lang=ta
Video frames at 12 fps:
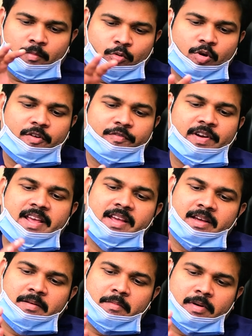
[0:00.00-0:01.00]
போர்
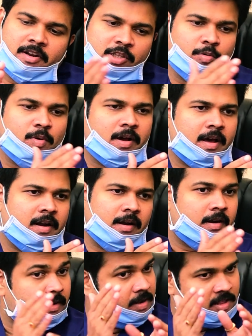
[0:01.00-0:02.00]
ஃபீடிங்க்கு மருத்துவ
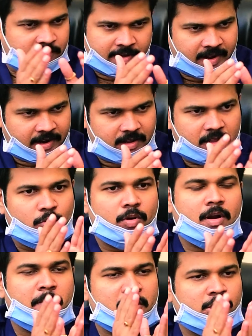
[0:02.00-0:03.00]
காரணங்கள் இருக்குது அது வேறு அது
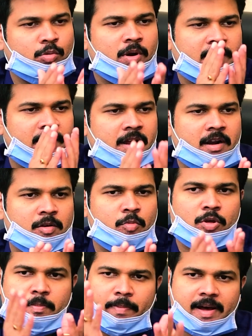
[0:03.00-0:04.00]
உங்கள் மருத்துவரை நீங்கள்
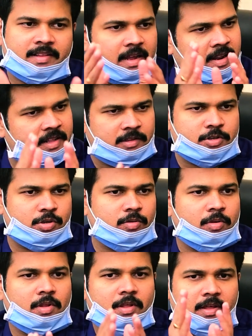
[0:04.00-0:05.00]
அணுகும் போது பார்த்தாலே
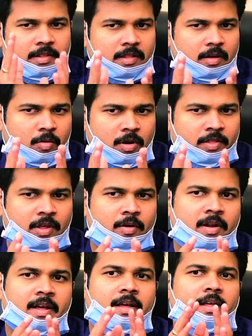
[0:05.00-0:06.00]
தெரிஞ்சிடும் இந்த
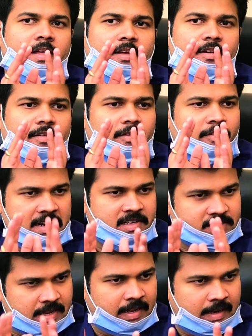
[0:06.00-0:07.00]
குழந்தையோட
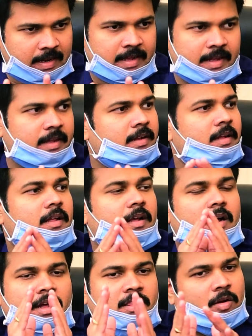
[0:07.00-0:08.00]
வெயிட் சரியில்லை
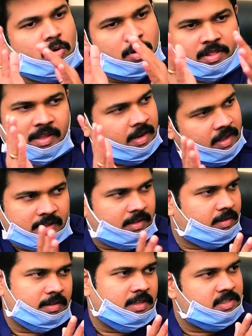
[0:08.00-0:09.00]
அந்த குழந்தைங்களுக்கு
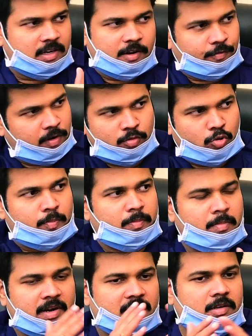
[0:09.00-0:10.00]
இட்ஸ் அ டிஃப்ரெண்ட் குரூப்
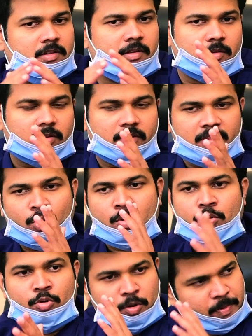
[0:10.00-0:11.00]
பட்
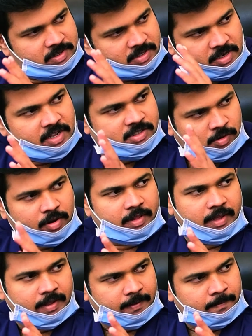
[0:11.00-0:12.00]
தொண்ணூறு பர்சன்டேஜ்
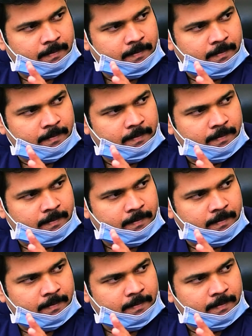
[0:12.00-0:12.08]
குழந்தைங்க